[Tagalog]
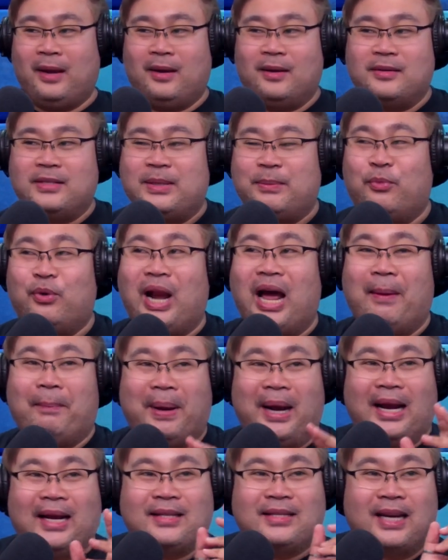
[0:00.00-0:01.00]
simula
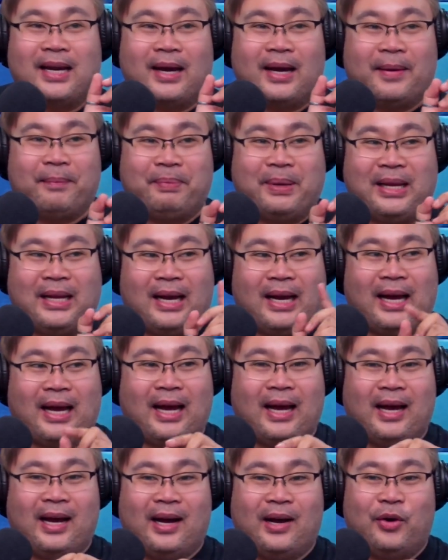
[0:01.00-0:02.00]
pa lang sa
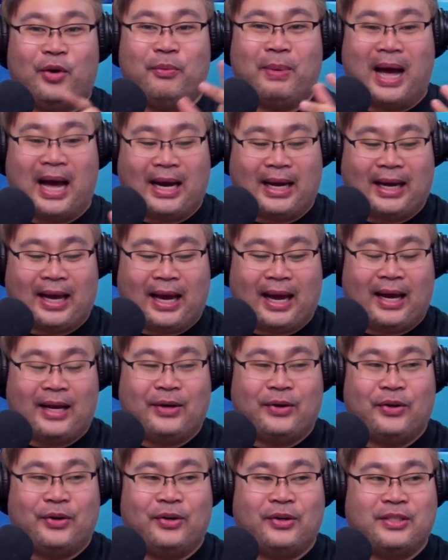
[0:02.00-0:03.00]
pinaka umaga,
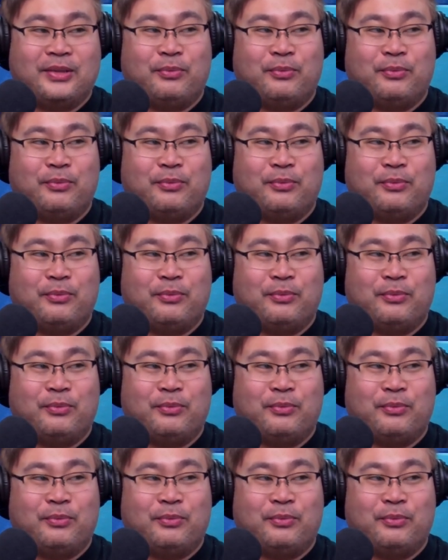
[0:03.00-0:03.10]
no?